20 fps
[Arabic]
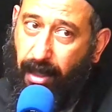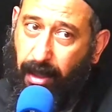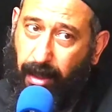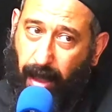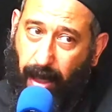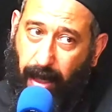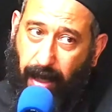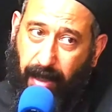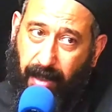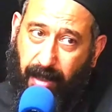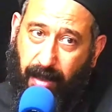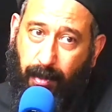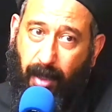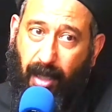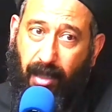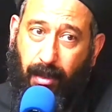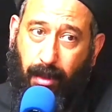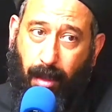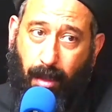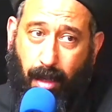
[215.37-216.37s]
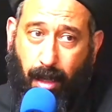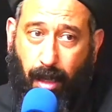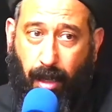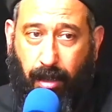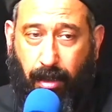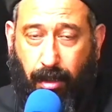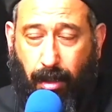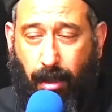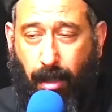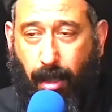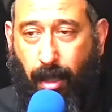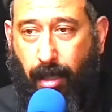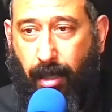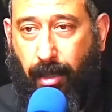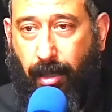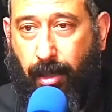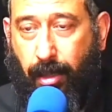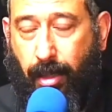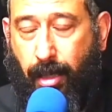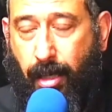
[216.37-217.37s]
وبعد كده حاجه اسمها الطرح
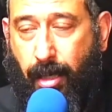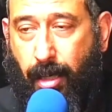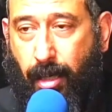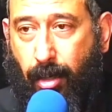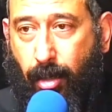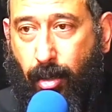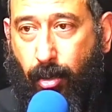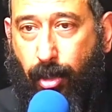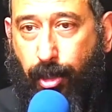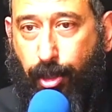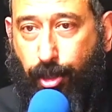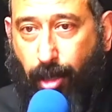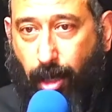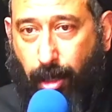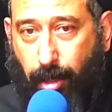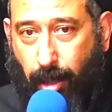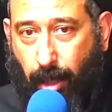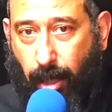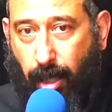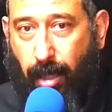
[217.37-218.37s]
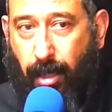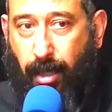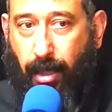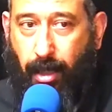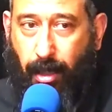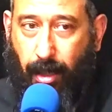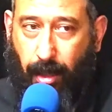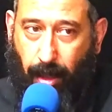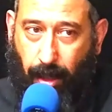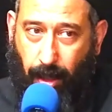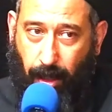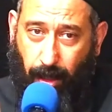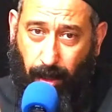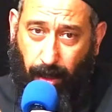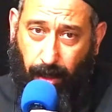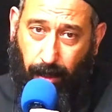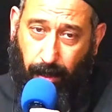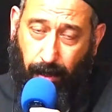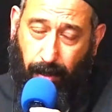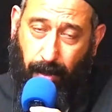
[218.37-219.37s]
الطرح هو شرح
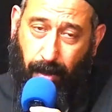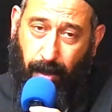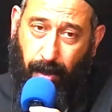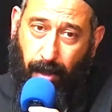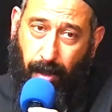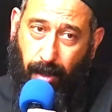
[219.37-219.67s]
للانجيل